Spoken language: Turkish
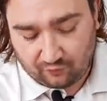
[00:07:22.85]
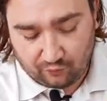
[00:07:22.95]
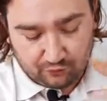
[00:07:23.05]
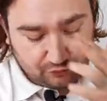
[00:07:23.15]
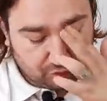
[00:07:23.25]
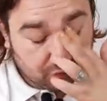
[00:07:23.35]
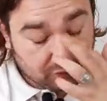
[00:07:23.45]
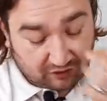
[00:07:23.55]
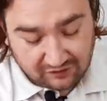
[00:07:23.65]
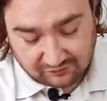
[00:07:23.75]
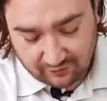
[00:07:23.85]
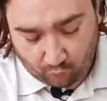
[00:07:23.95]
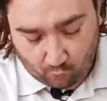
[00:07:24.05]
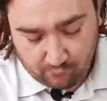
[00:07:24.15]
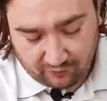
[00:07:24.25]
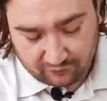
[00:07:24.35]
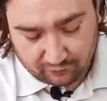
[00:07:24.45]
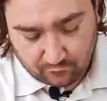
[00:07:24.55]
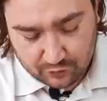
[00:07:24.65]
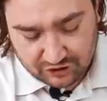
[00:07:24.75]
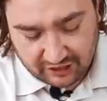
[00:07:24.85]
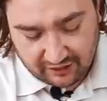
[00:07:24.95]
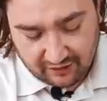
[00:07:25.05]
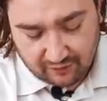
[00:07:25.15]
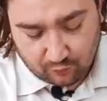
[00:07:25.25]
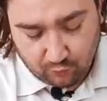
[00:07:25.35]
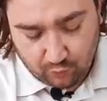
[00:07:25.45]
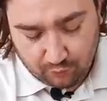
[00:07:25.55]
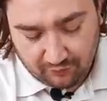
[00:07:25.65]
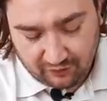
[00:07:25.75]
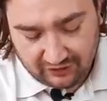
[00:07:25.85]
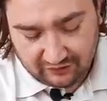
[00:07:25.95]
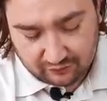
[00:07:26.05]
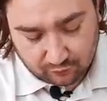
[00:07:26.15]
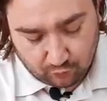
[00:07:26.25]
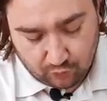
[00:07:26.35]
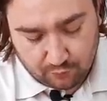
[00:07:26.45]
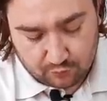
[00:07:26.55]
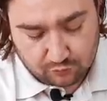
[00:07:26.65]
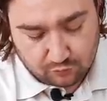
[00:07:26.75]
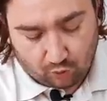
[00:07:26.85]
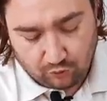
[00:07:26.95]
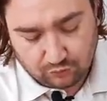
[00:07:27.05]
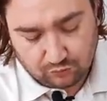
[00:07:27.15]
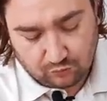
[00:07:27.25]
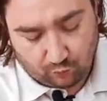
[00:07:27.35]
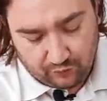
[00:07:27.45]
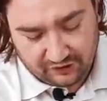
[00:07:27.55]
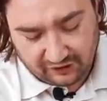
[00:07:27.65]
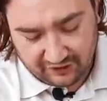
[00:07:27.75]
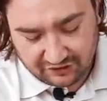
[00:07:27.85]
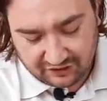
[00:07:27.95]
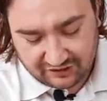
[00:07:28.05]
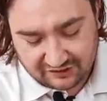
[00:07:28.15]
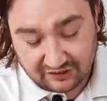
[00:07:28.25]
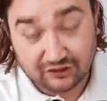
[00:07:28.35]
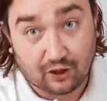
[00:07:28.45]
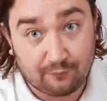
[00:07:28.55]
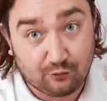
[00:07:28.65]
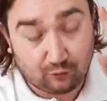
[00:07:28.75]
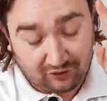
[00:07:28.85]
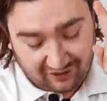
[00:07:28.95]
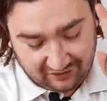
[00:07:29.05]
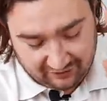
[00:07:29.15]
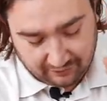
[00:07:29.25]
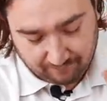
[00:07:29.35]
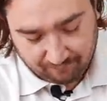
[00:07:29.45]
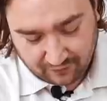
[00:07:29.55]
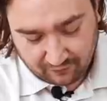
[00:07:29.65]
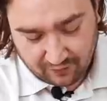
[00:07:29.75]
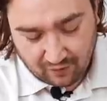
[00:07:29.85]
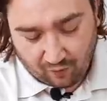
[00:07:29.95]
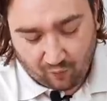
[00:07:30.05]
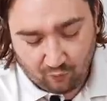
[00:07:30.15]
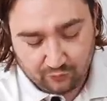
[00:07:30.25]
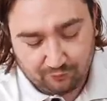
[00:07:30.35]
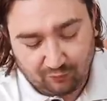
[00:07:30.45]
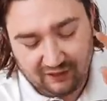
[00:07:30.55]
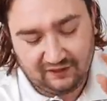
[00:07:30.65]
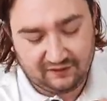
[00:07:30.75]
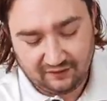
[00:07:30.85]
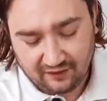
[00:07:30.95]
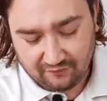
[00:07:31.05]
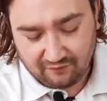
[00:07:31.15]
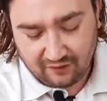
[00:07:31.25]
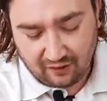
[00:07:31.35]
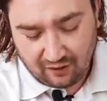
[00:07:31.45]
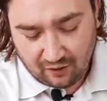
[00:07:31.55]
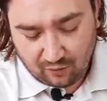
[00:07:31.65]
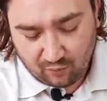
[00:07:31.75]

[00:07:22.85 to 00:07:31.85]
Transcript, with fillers: Oyuncunun transfer olmadan önce kulübü, kulübü son 12 ay içerisinde Şampiyonlar Ligi, Avrupa Ligi veya